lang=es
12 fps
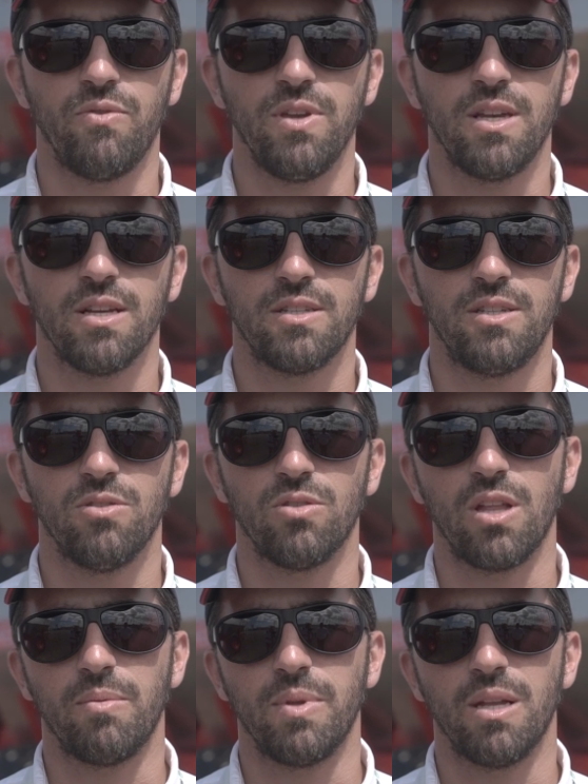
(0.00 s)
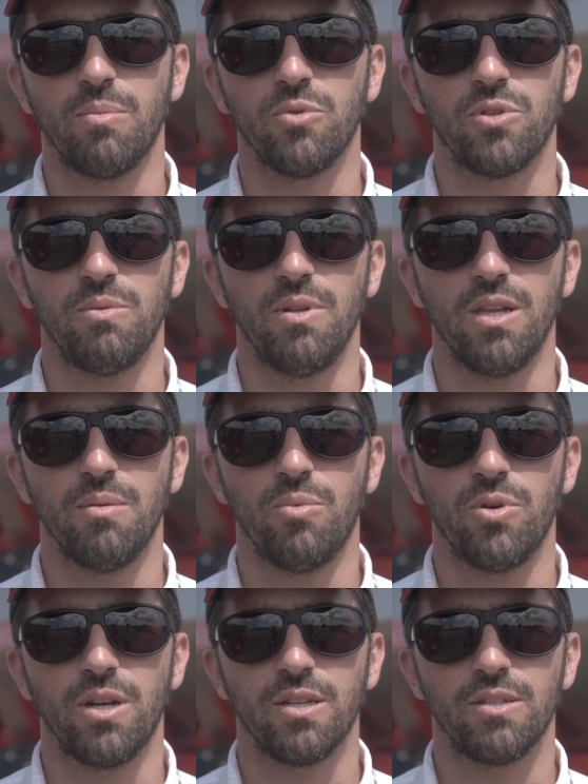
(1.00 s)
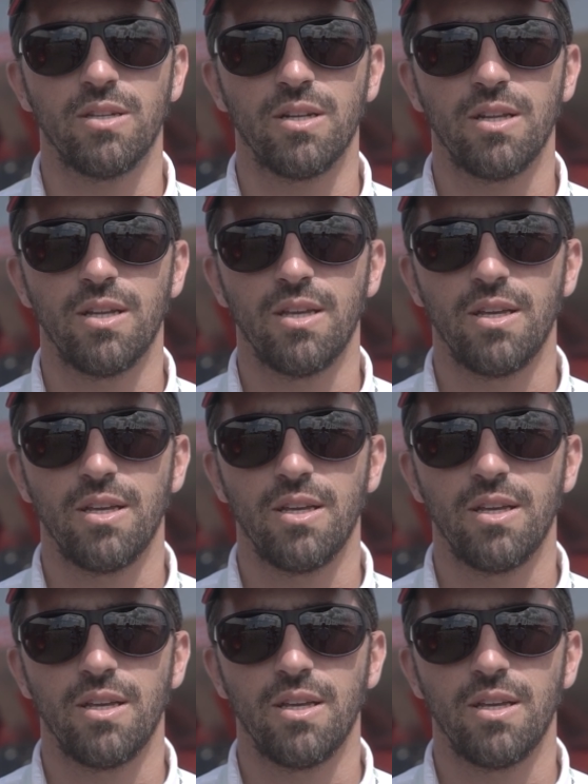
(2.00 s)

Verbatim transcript: fija, sino también la posibilidad de poder hacer